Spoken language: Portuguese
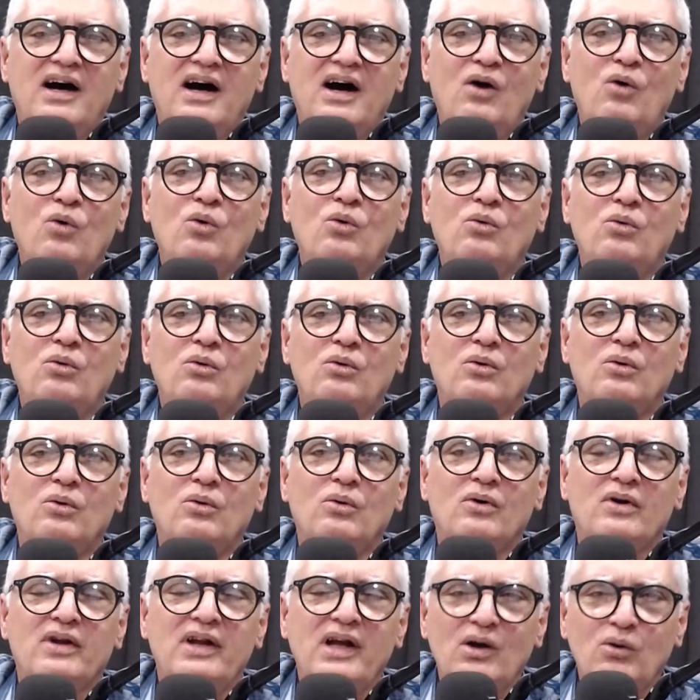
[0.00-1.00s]

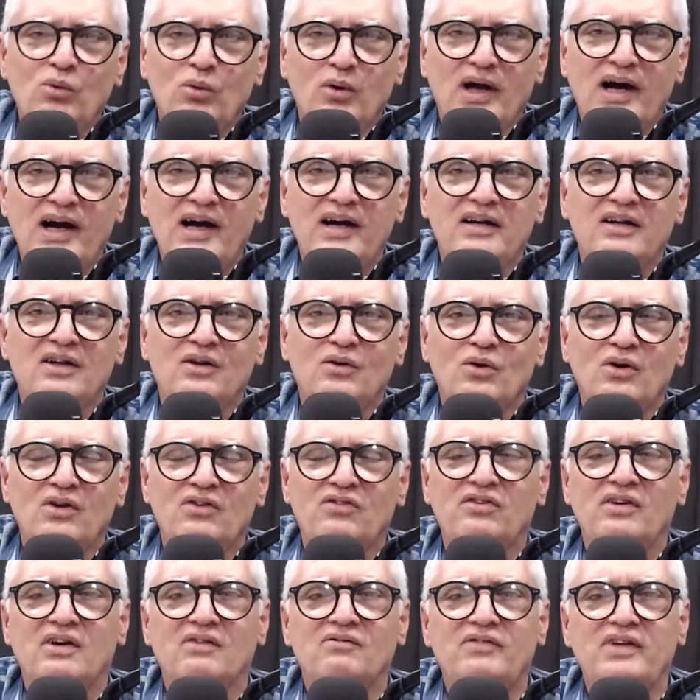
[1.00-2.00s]
algo regular na
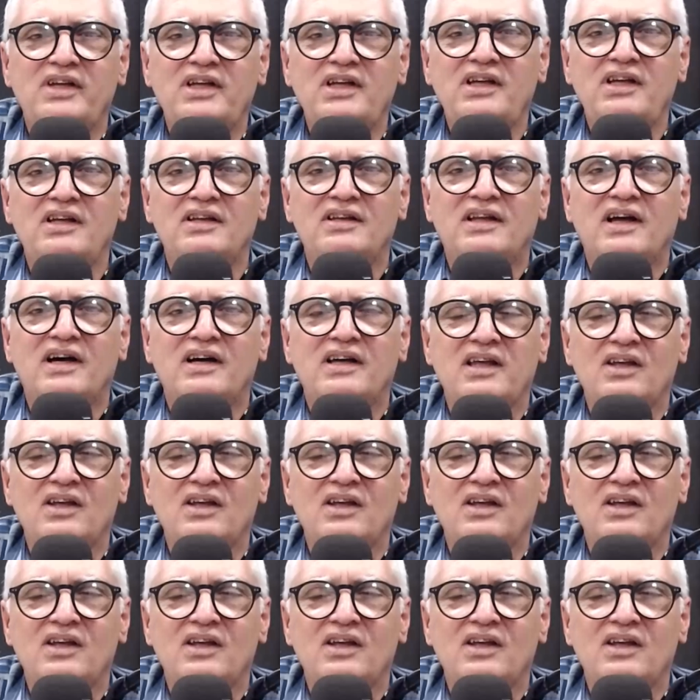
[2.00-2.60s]
nossa vida,